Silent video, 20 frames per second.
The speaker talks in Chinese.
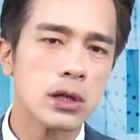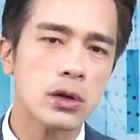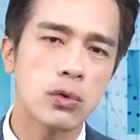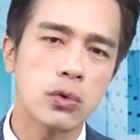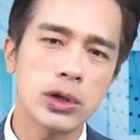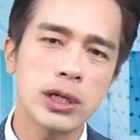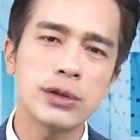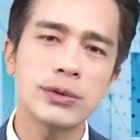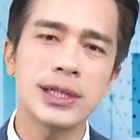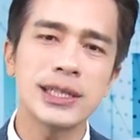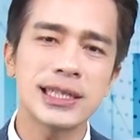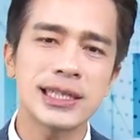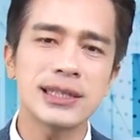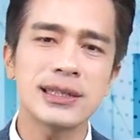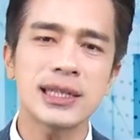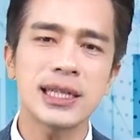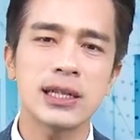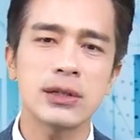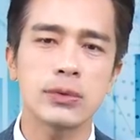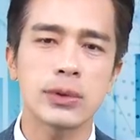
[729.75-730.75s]
我认为今
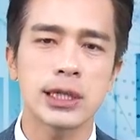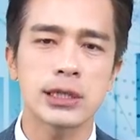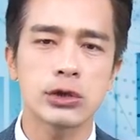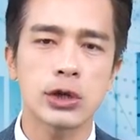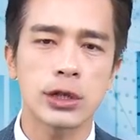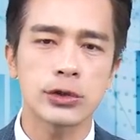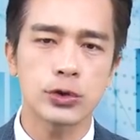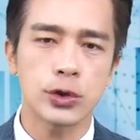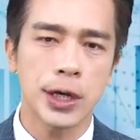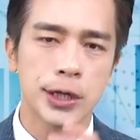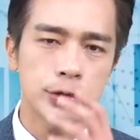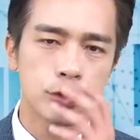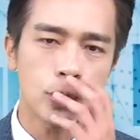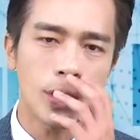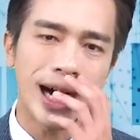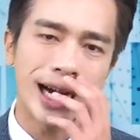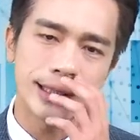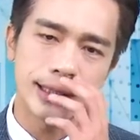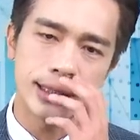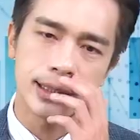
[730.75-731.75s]
天的伟创虽然说
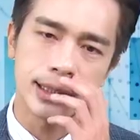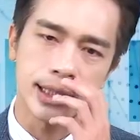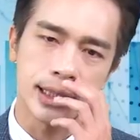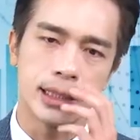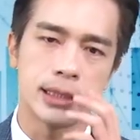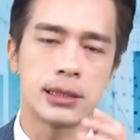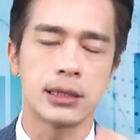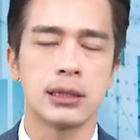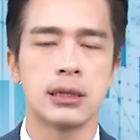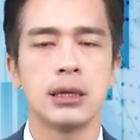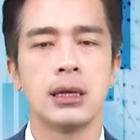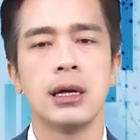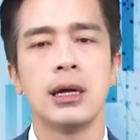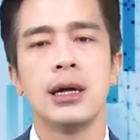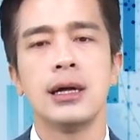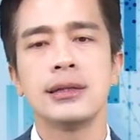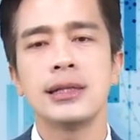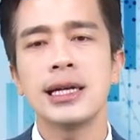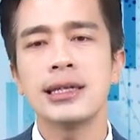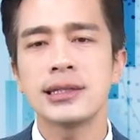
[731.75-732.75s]
还是跌的，
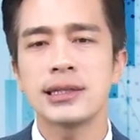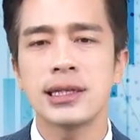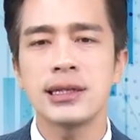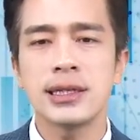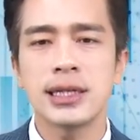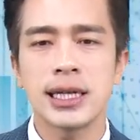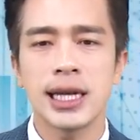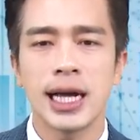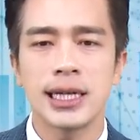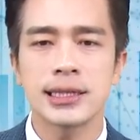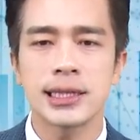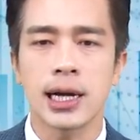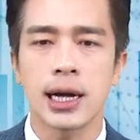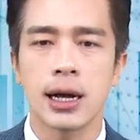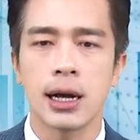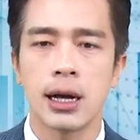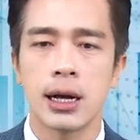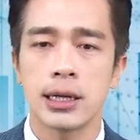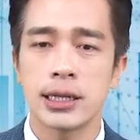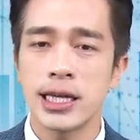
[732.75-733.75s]
但整体来讲
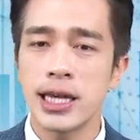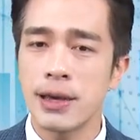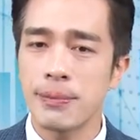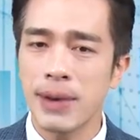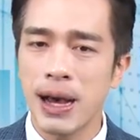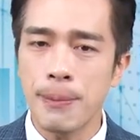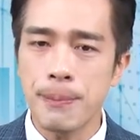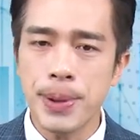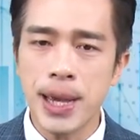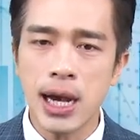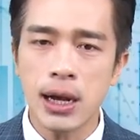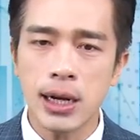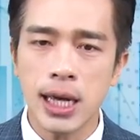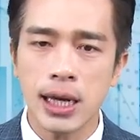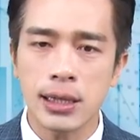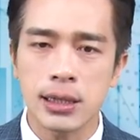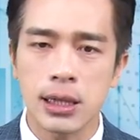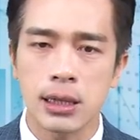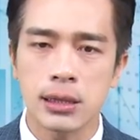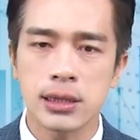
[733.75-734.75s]
啊也蛮漂亮
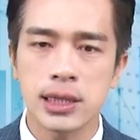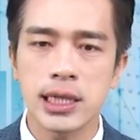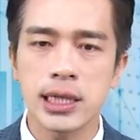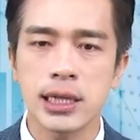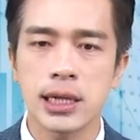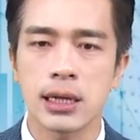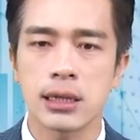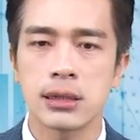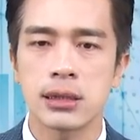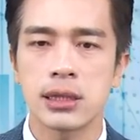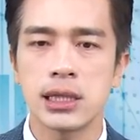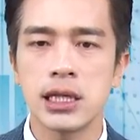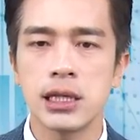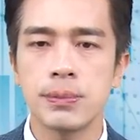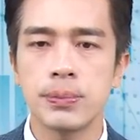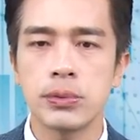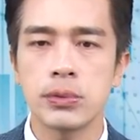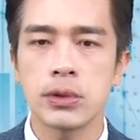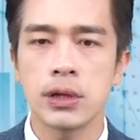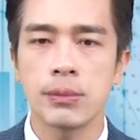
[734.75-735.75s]
的。第一个底
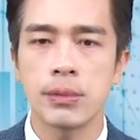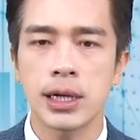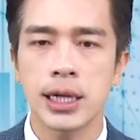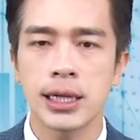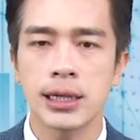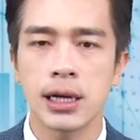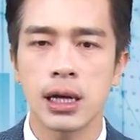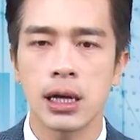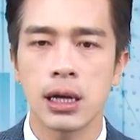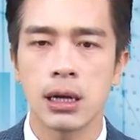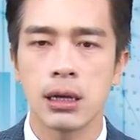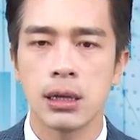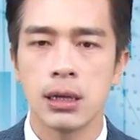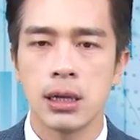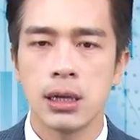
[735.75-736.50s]
部有没有看到？